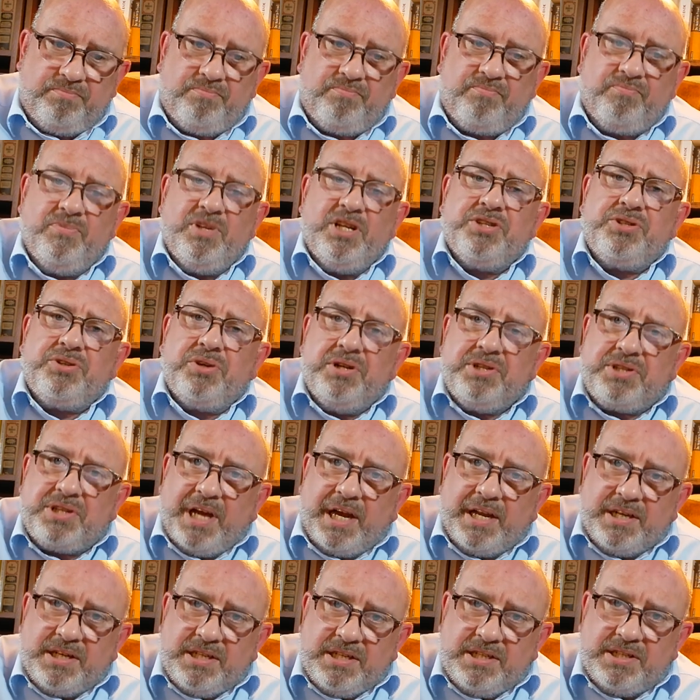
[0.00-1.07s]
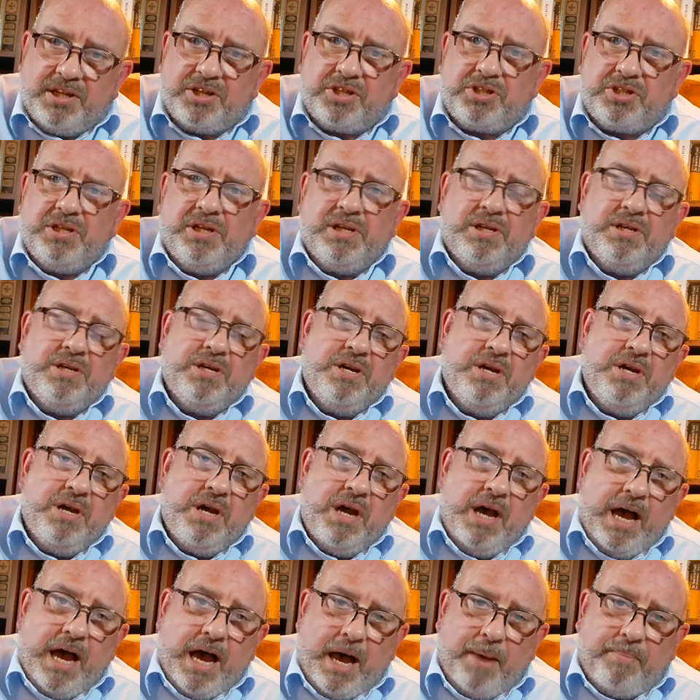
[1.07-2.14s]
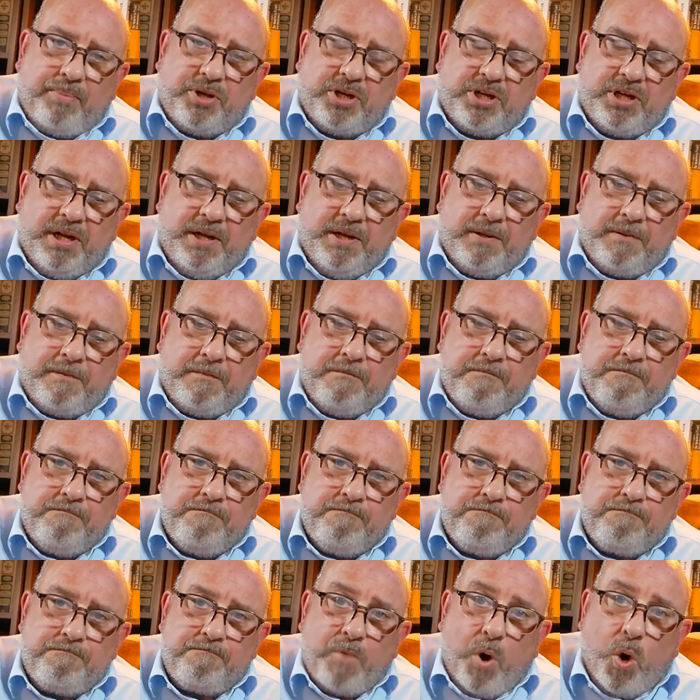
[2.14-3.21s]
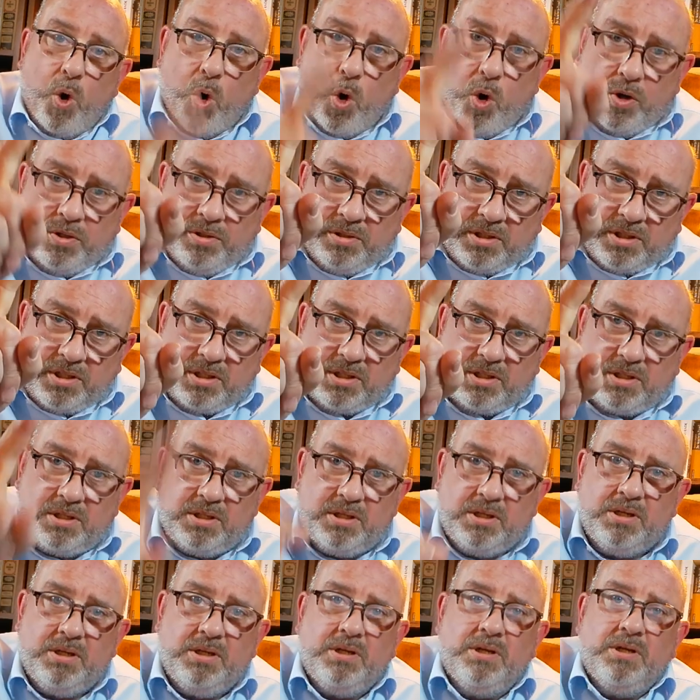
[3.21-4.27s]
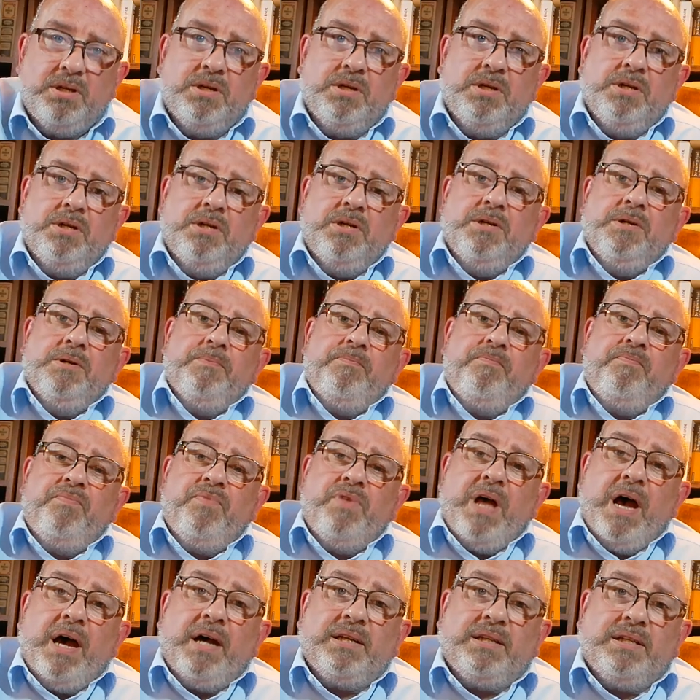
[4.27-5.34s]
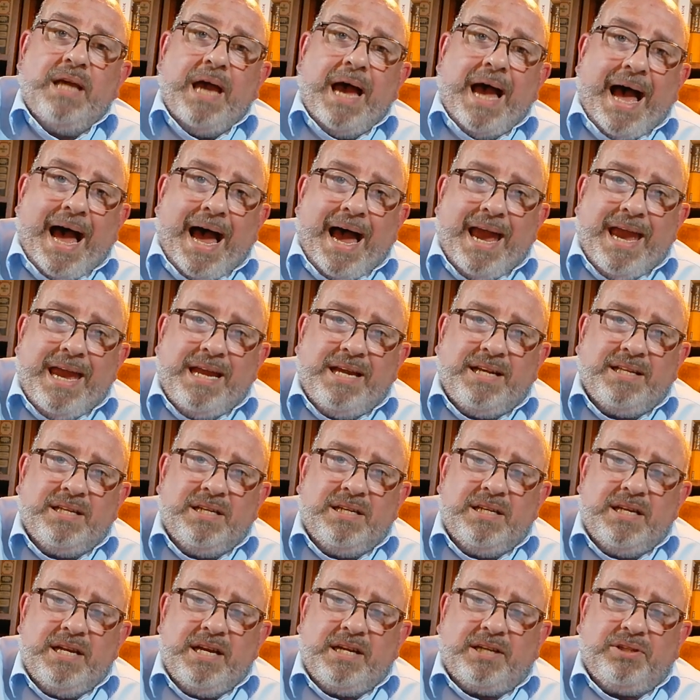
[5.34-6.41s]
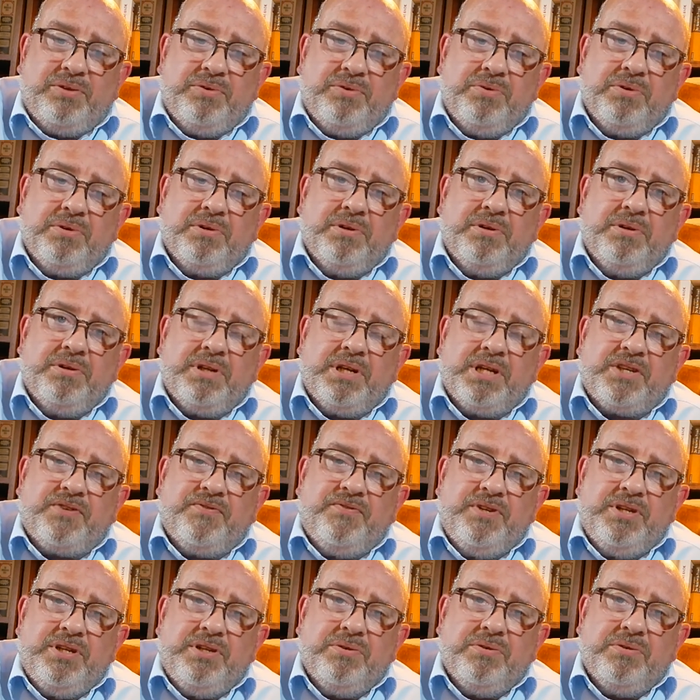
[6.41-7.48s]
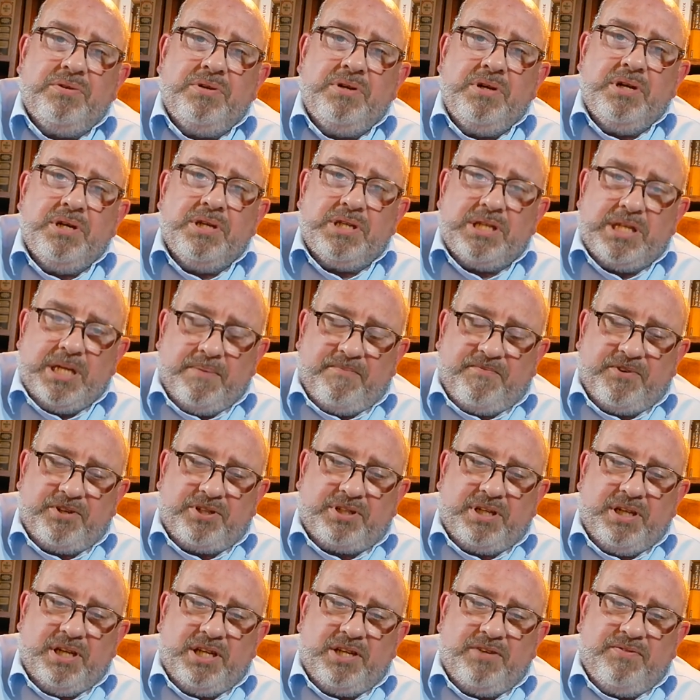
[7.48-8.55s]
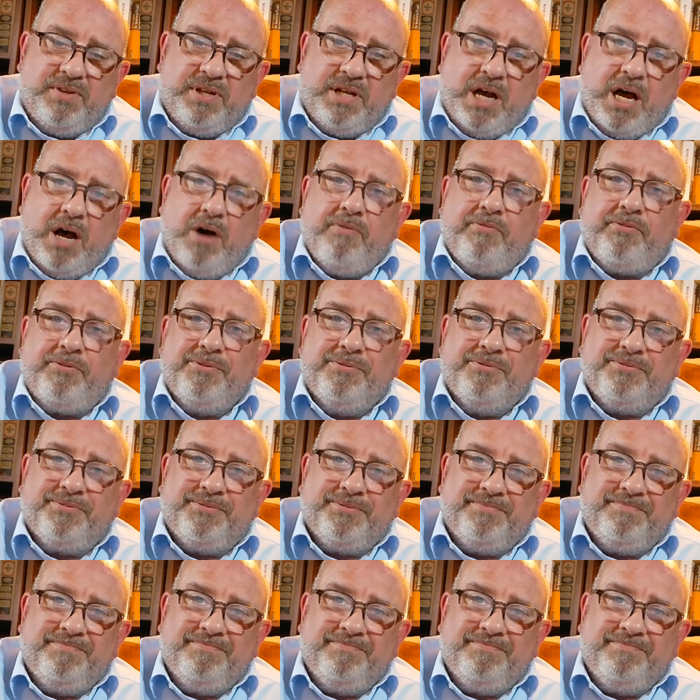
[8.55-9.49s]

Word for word: Er sollte an dieser Stelle abschalten. Und nach der eigenen Lektüre das Video selbstverständlich wieder aufrufen.